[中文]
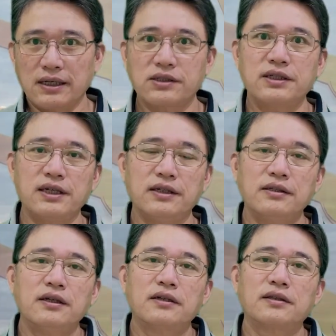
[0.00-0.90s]
时间
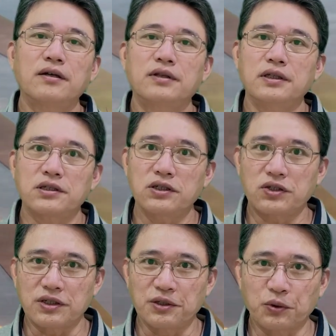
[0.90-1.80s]
到底是
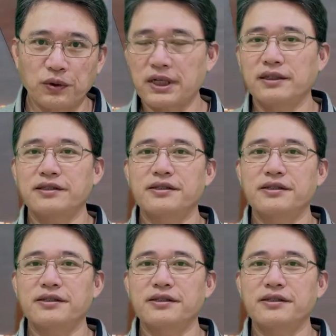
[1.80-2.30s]
指多长的时